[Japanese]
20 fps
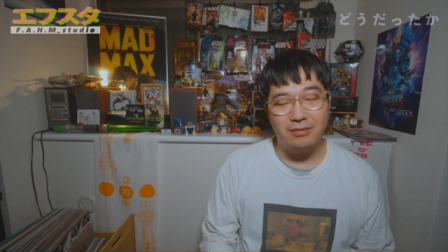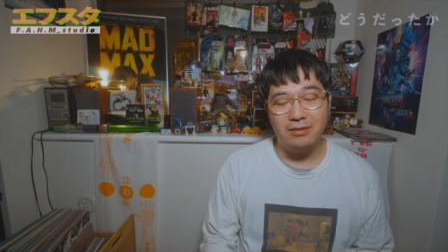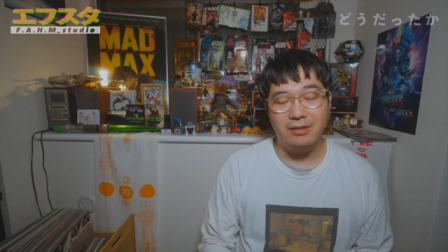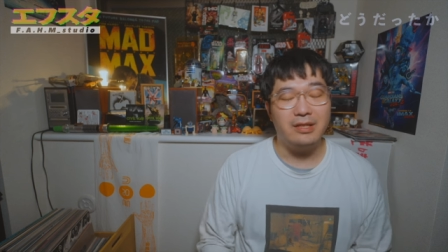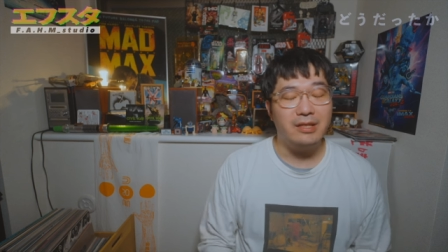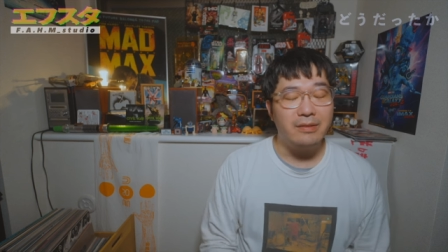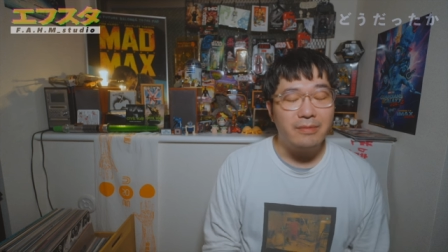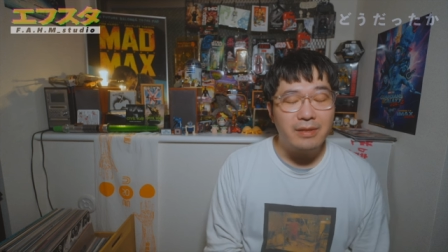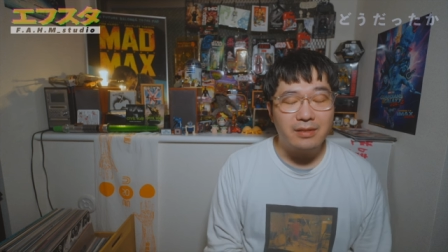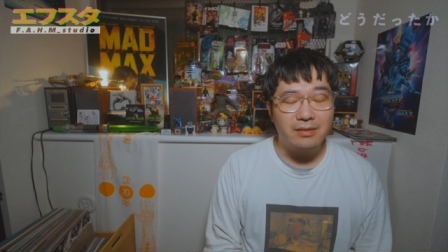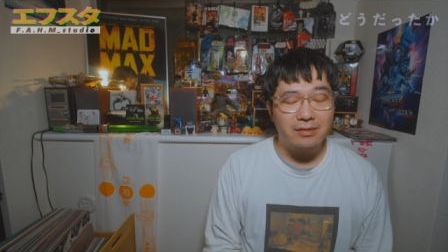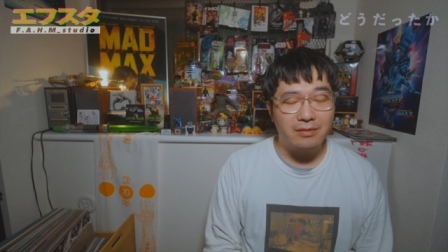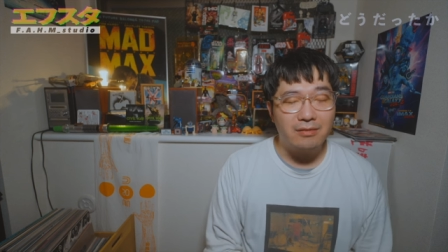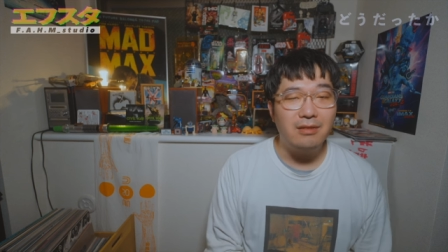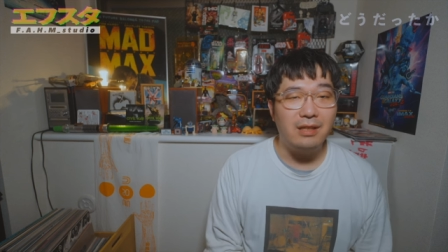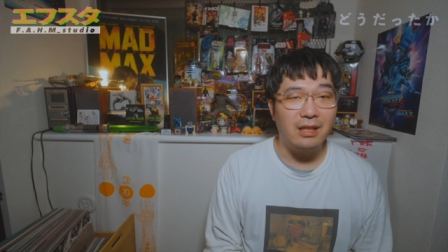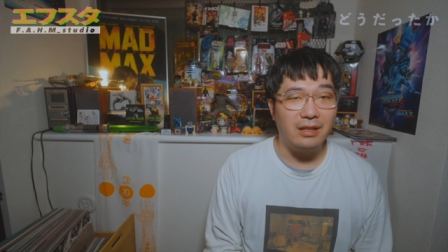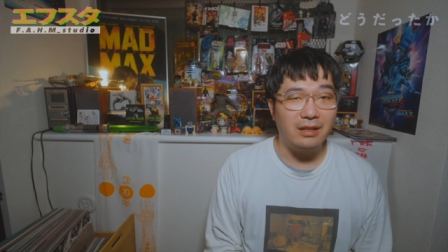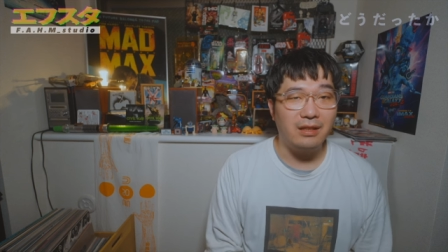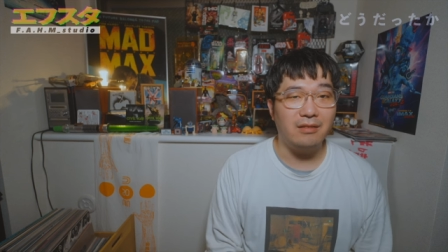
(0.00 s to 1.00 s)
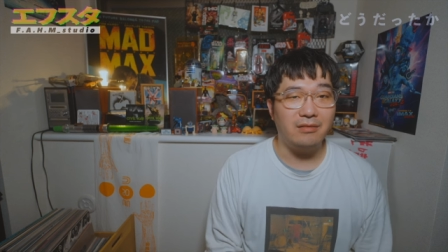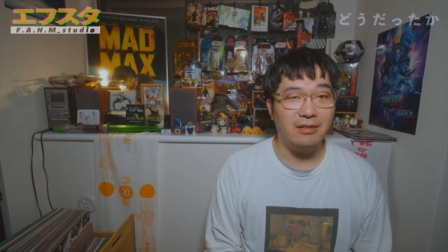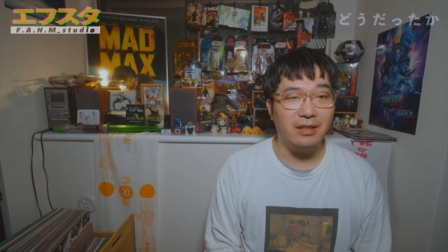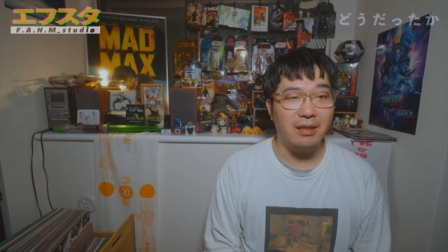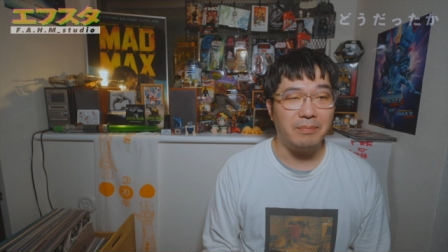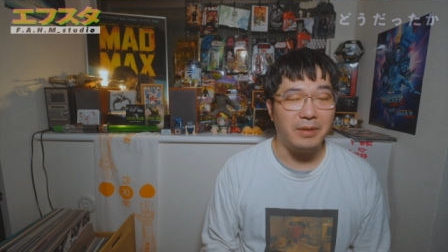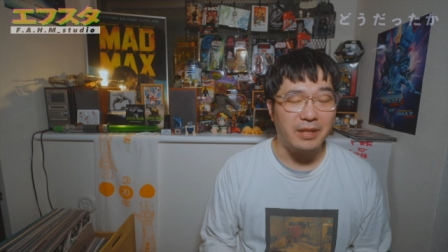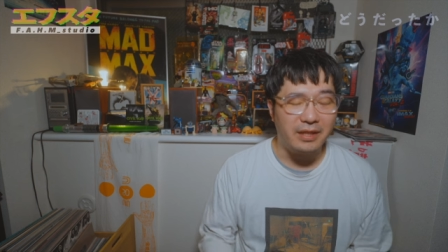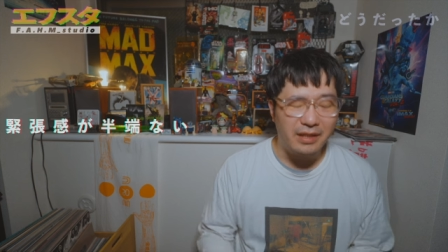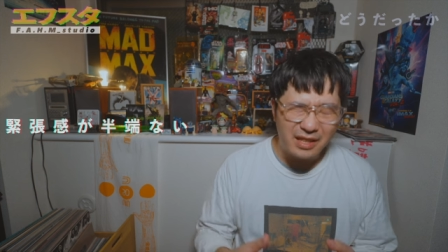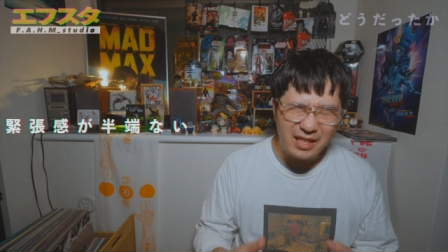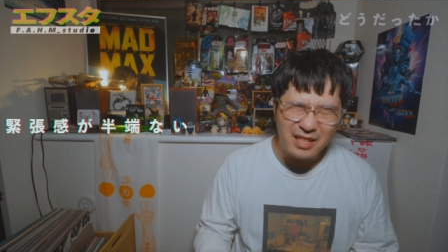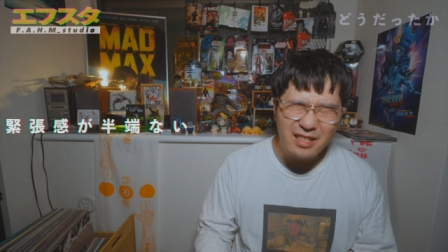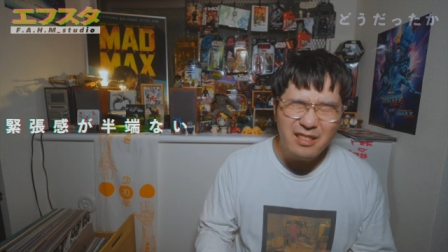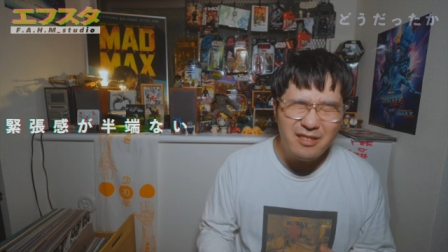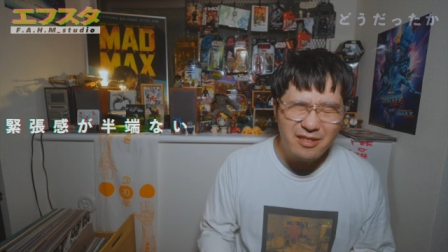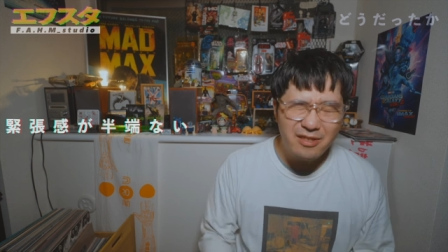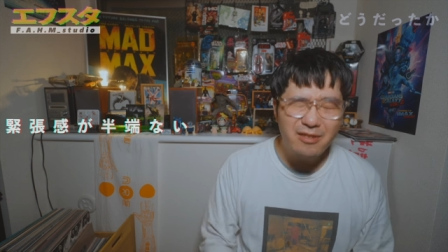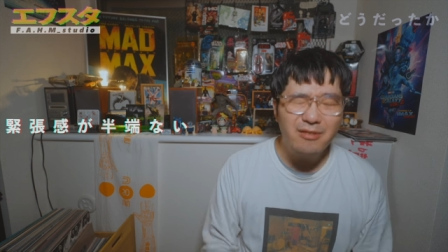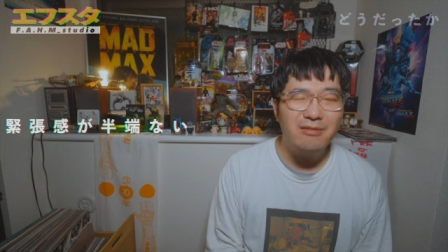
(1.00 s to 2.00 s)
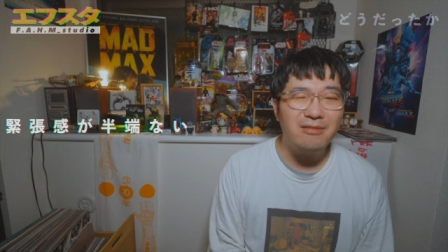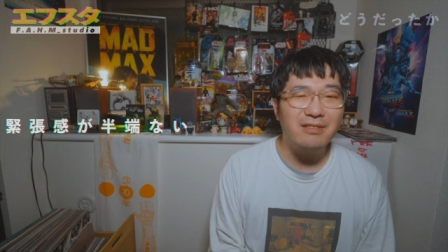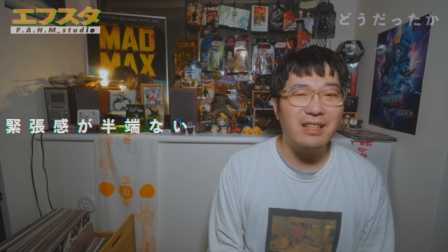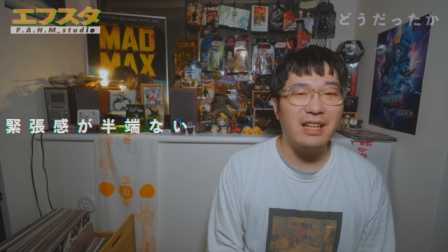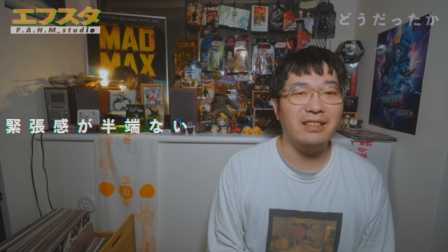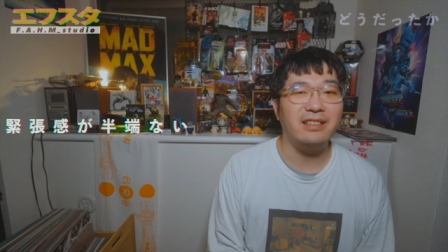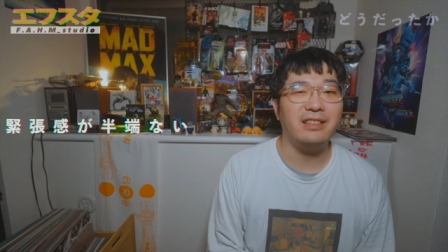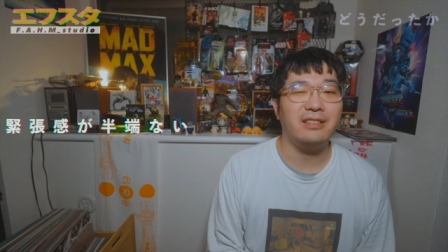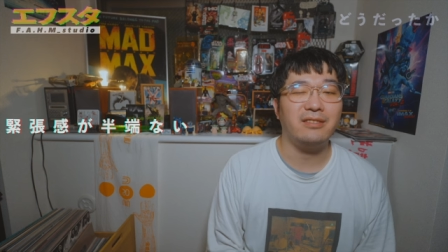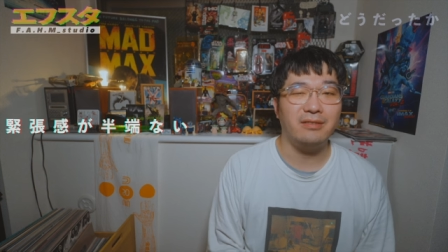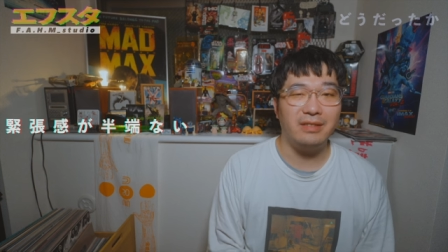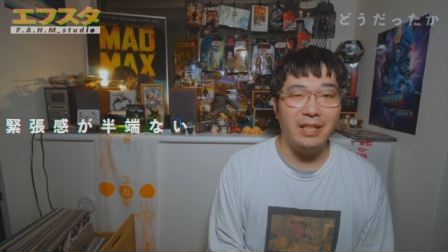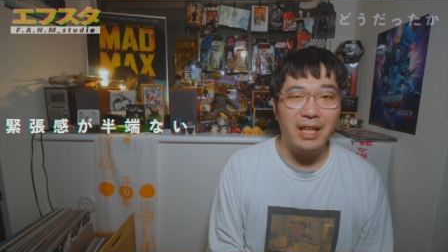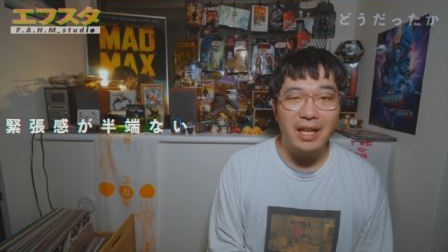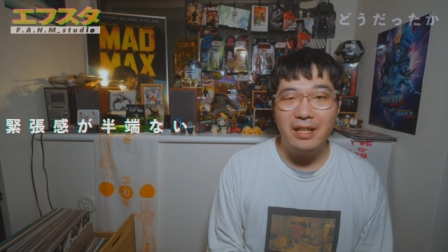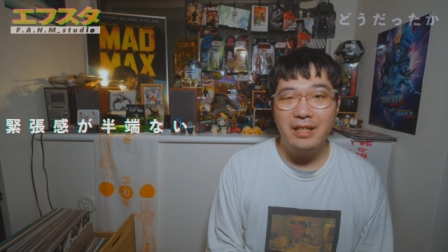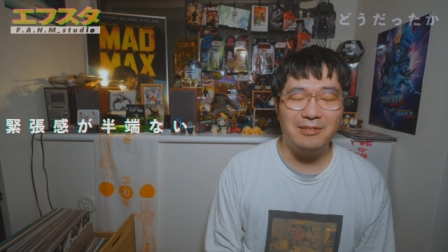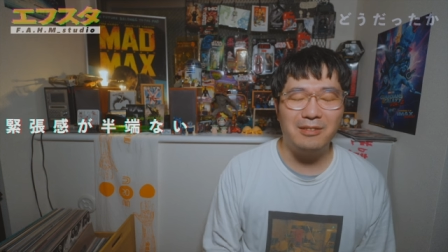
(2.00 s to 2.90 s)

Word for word: 一番すごかったのってやっぱ緊張感ですよね。